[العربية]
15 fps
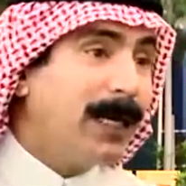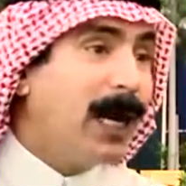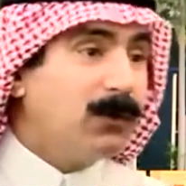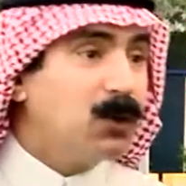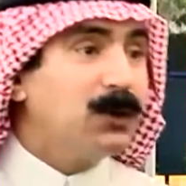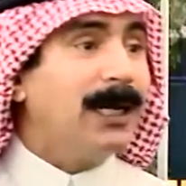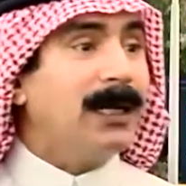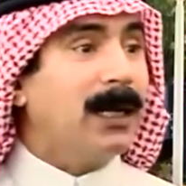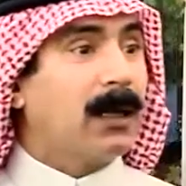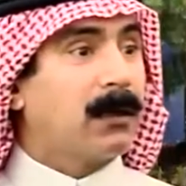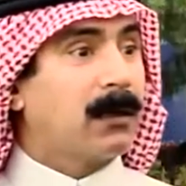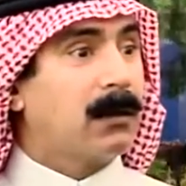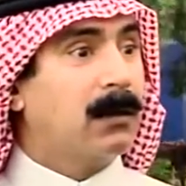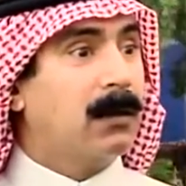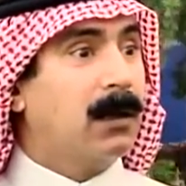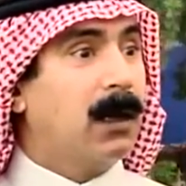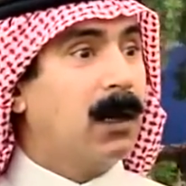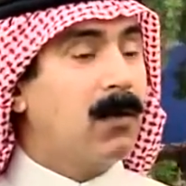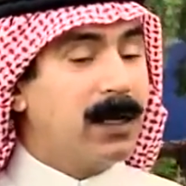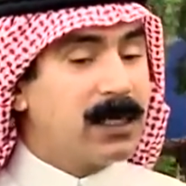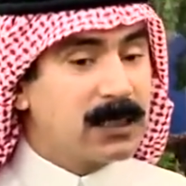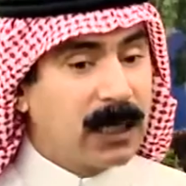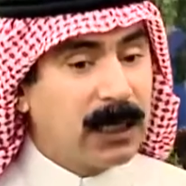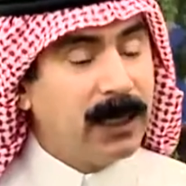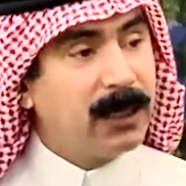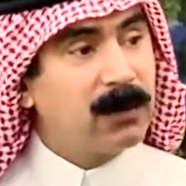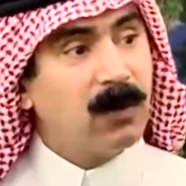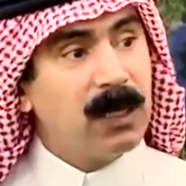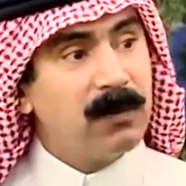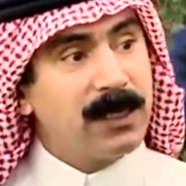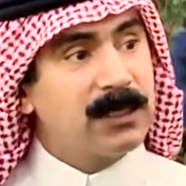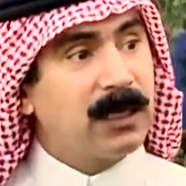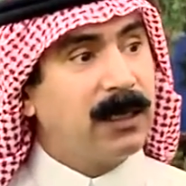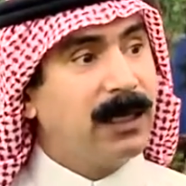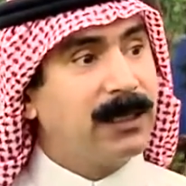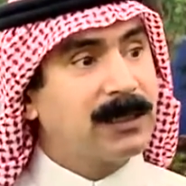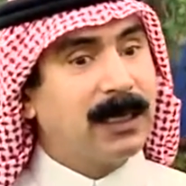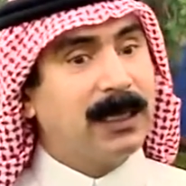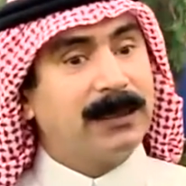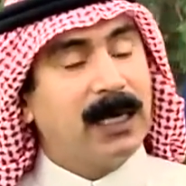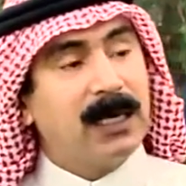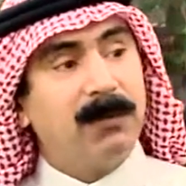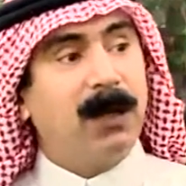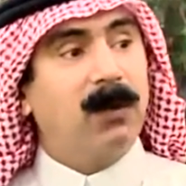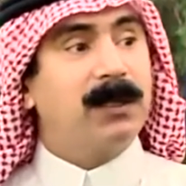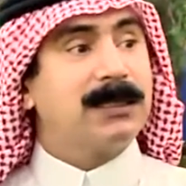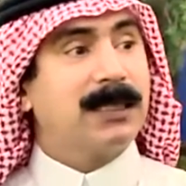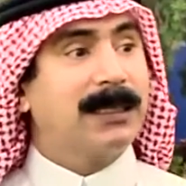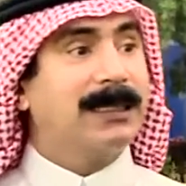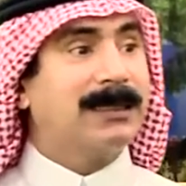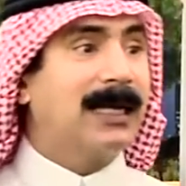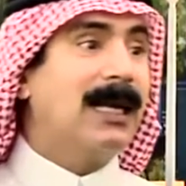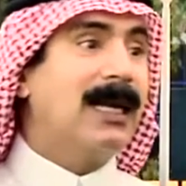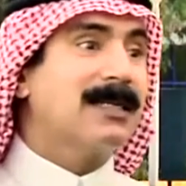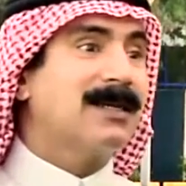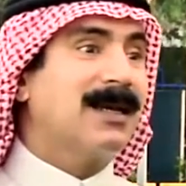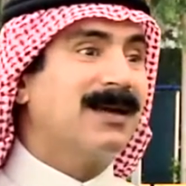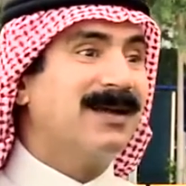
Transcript: في بدايته شكك نعم صحيح هو انا صليت ولا ما صليت؟ صليت اربعه ولا صليت ثلاثه؟